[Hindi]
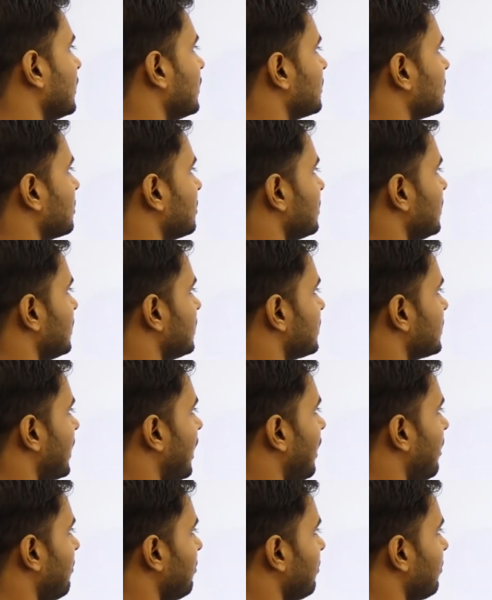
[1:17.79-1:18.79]
तो
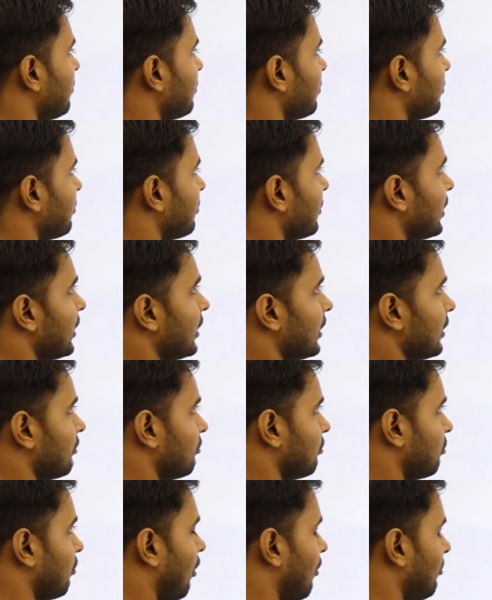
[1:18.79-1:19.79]
एग्जाम
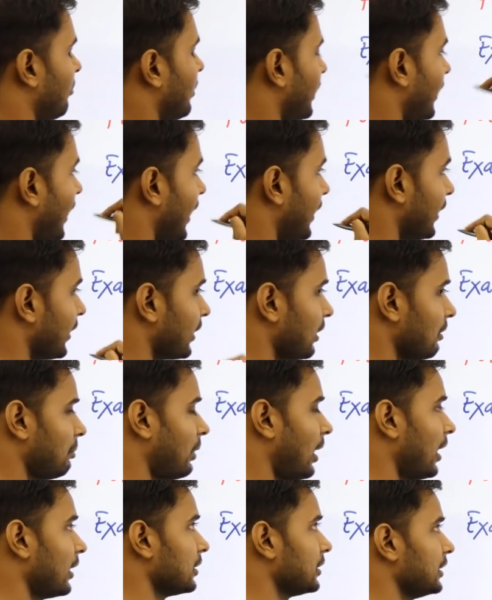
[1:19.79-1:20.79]
फॉर्म भराने के
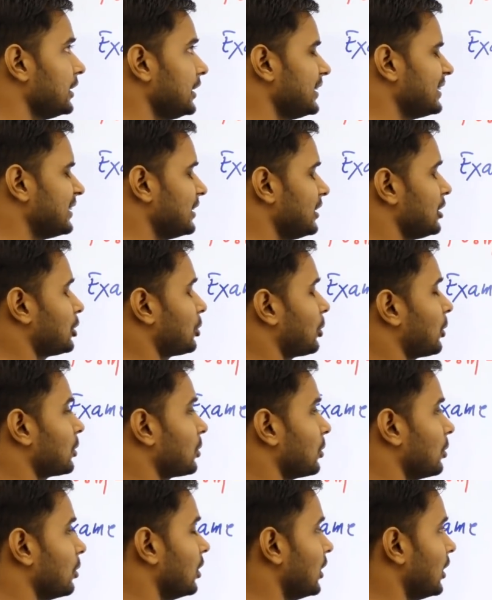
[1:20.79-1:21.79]
बाद 30 दिन छोड़
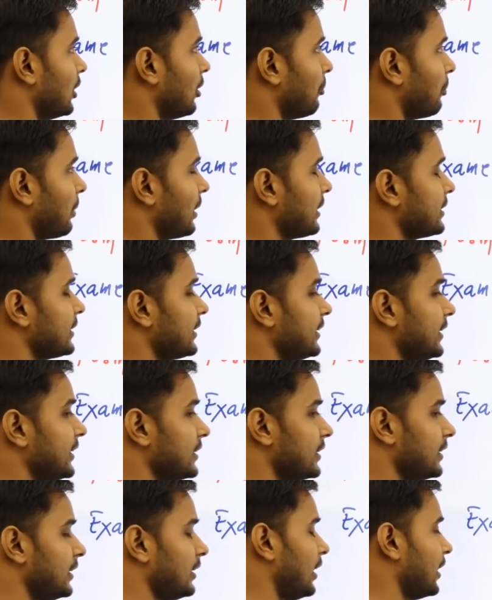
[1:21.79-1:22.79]
दो प्लस तीस
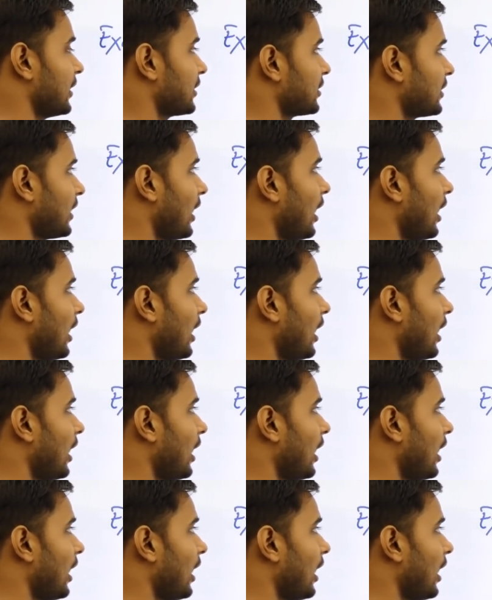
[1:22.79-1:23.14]
दिन एक्स्ट्रा